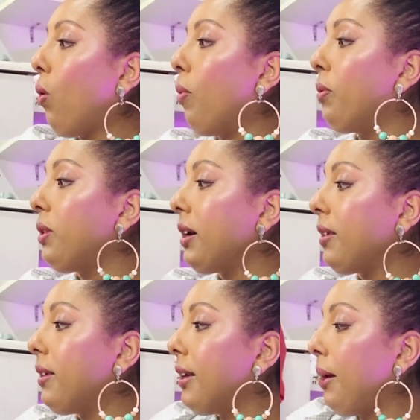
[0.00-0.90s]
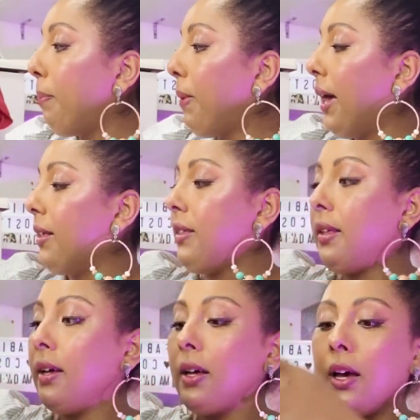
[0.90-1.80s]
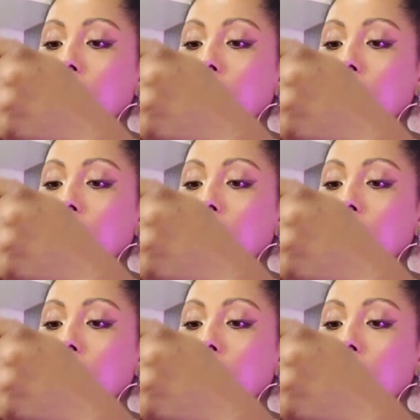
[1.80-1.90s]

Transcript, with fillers: como terceira peça